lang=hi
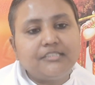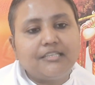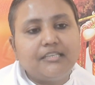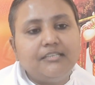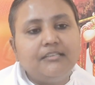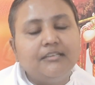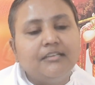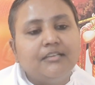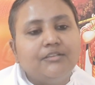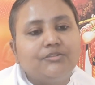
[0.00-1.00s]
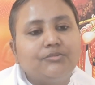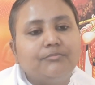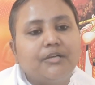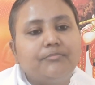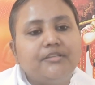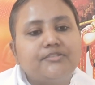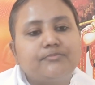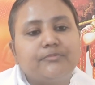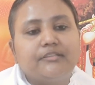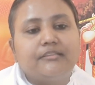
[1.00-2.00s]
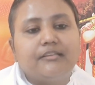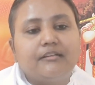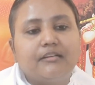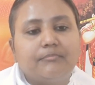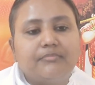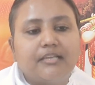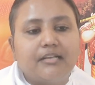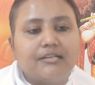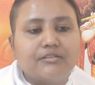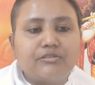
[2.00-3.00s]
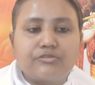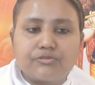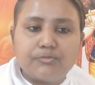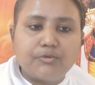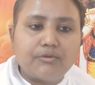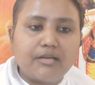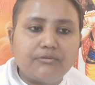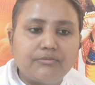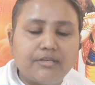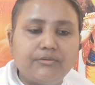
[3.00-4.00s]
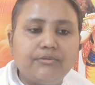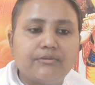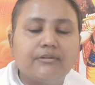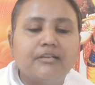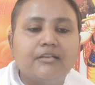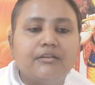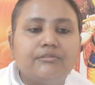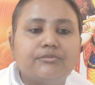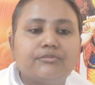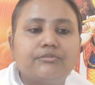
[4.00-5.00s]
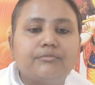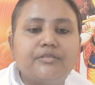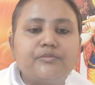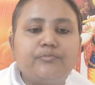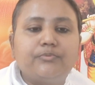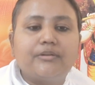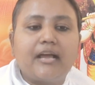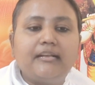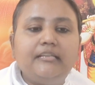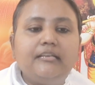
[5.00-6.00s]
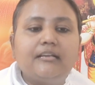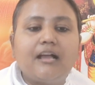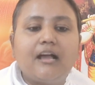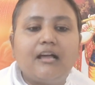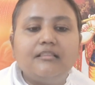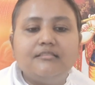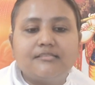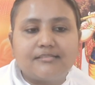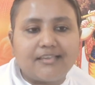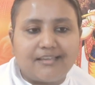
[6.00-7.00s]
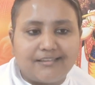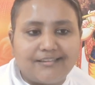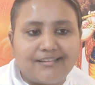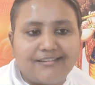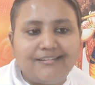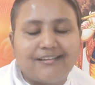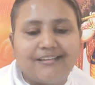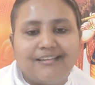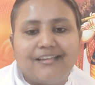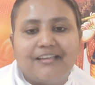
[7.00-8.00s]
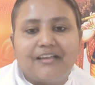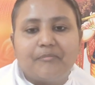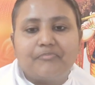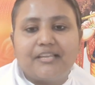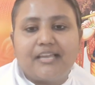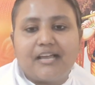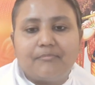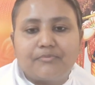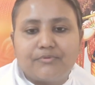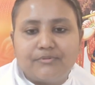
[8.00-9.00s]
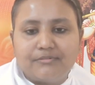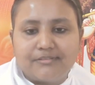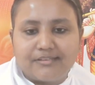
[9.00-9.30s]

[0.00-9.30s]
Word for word: कि तुम अभी स्मृति लब्धा नष्टो मोहा हुए हो तो तुम इस पुरानी खाल से है ना अपने आप को